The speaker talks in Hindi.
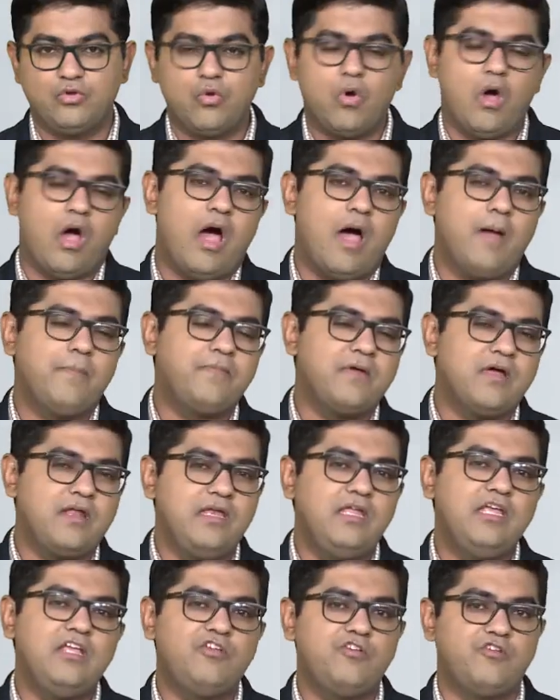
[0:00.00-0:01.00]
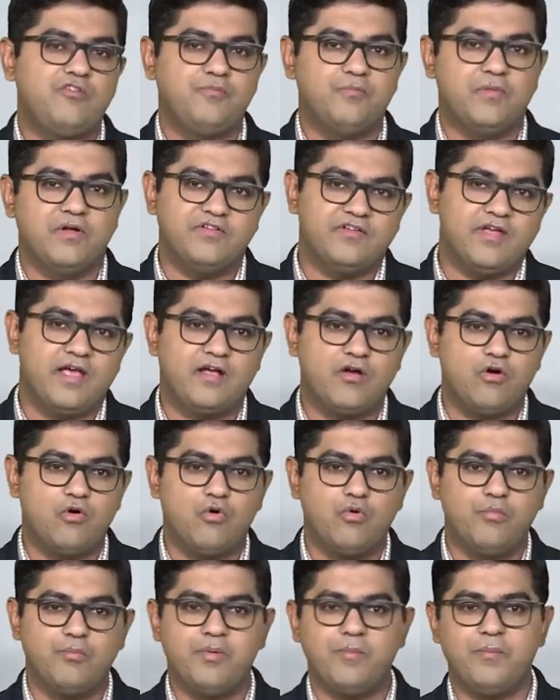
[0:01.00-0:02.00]
तो आपका नीच बन जाएगा
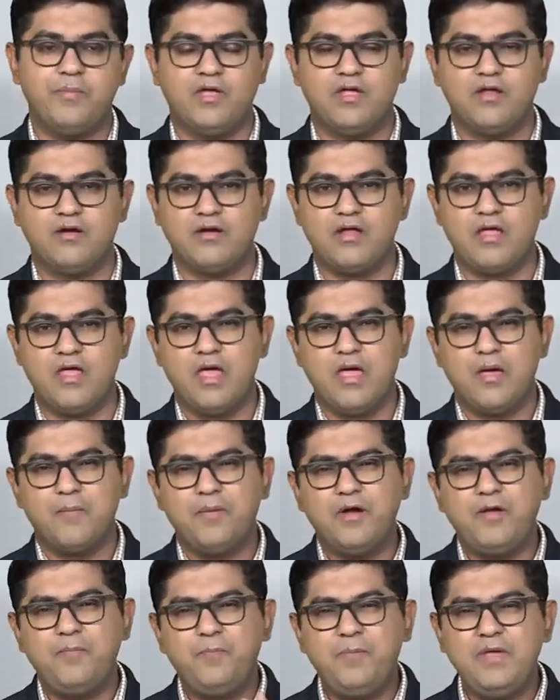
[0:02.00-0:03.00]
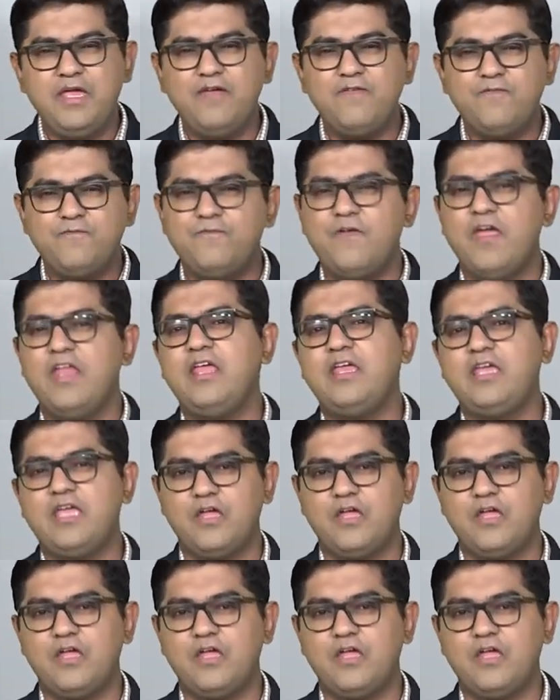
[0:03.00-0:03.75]
होम रिपेयर बट बी वेरी